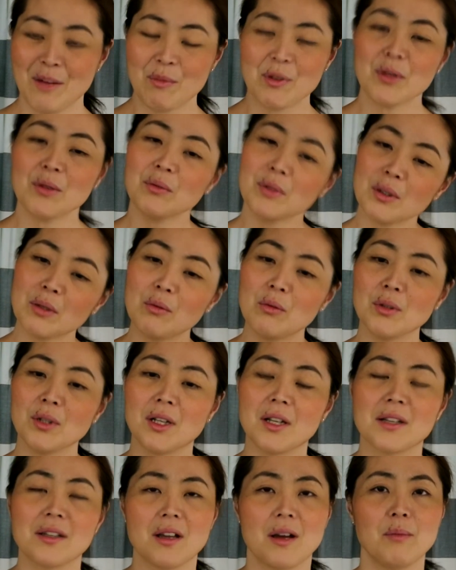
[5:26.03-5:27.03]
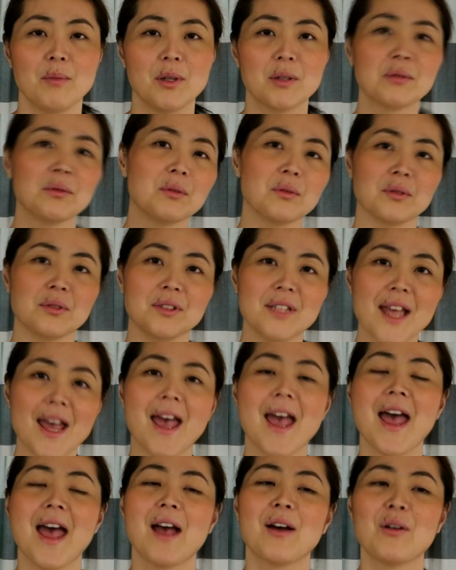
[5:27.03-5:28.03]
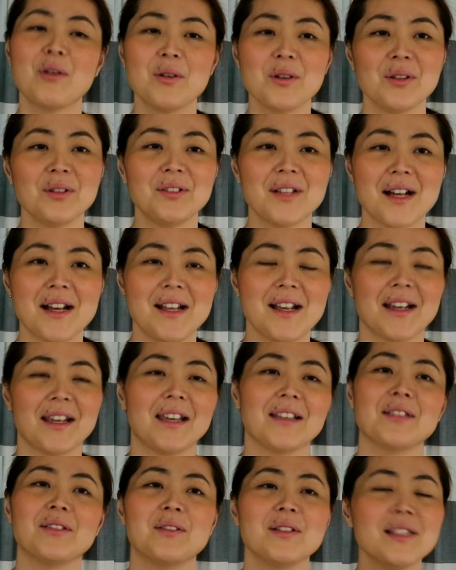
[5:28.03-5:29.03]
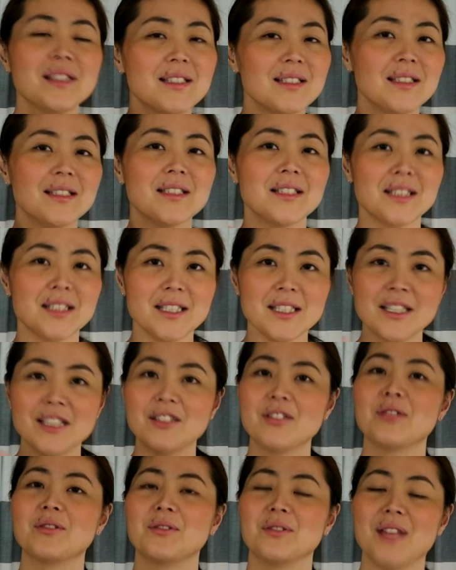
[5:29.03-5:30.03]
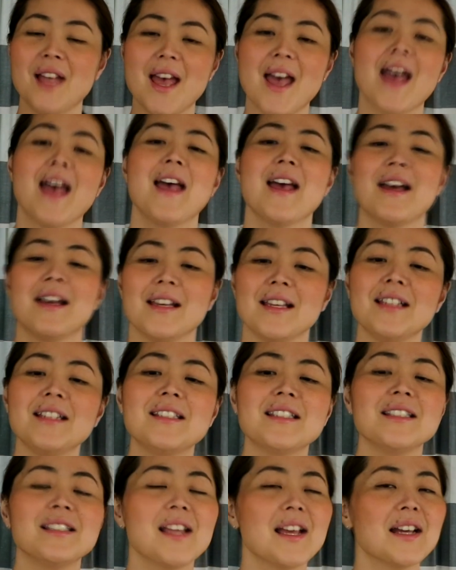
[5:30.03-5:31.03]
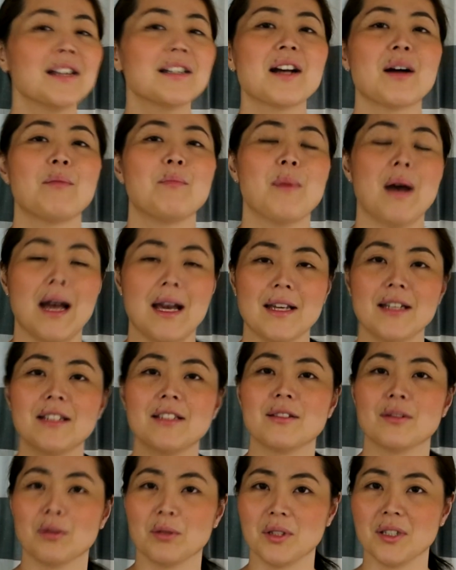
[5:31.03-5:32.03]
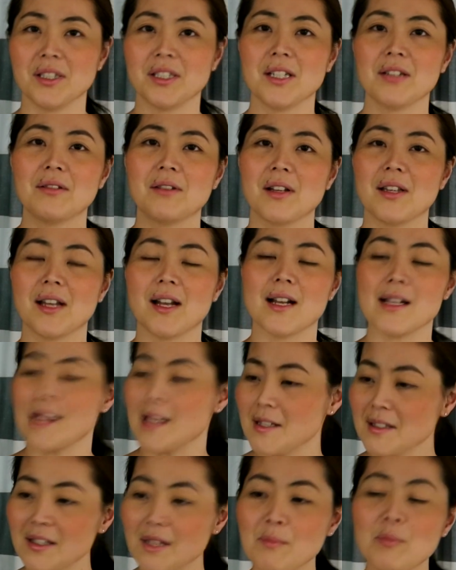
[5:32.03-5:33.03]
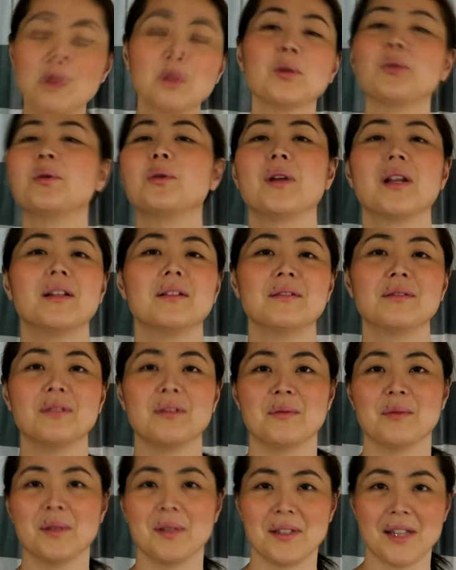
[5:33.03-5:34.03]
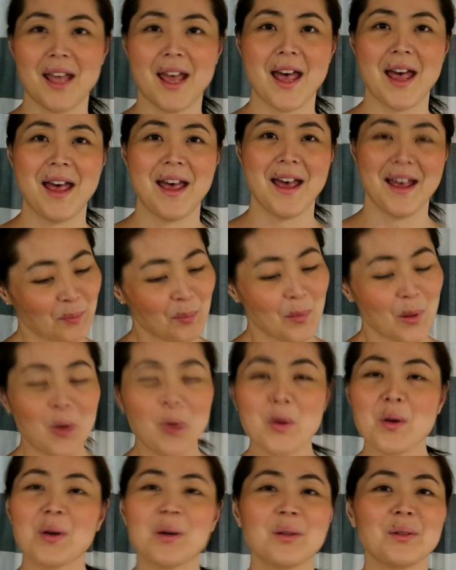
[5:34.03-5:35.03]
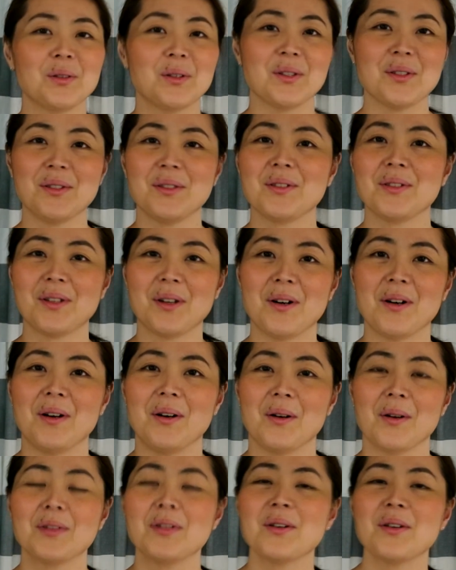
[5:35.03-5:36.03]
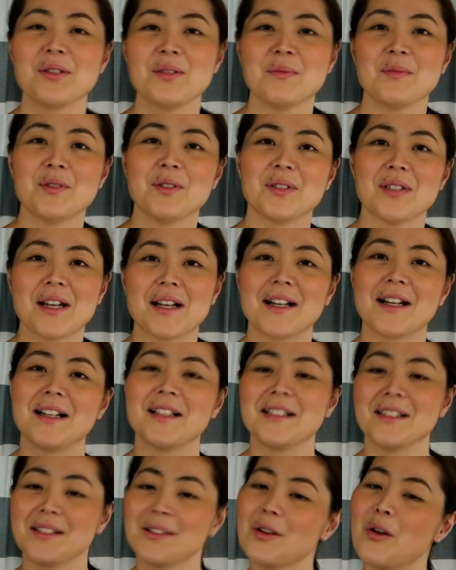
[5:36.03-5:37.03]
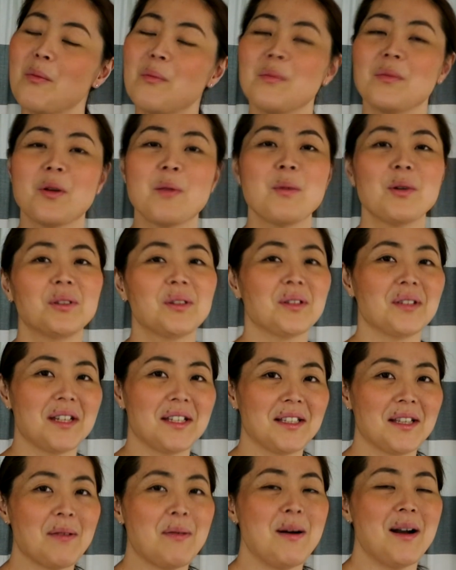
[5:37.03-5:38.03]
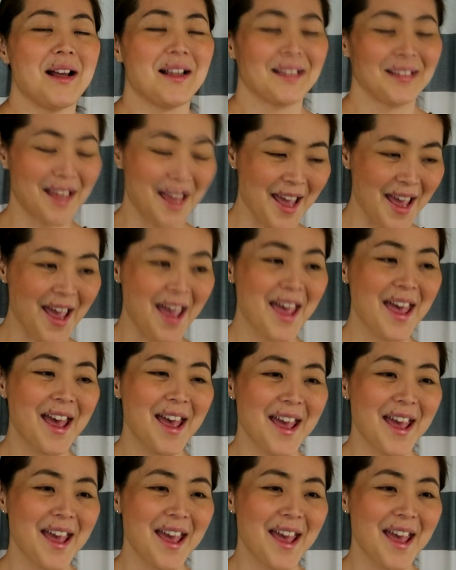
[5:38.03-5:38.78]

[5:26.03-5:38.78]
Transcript: まあそんなこんなで$300で、こういうとあれやけど1日$1で1年間毎日掃除してくれたら全然もっと取れると思って、こういうことを言うとお掃除もなんかロボットにやってもらって、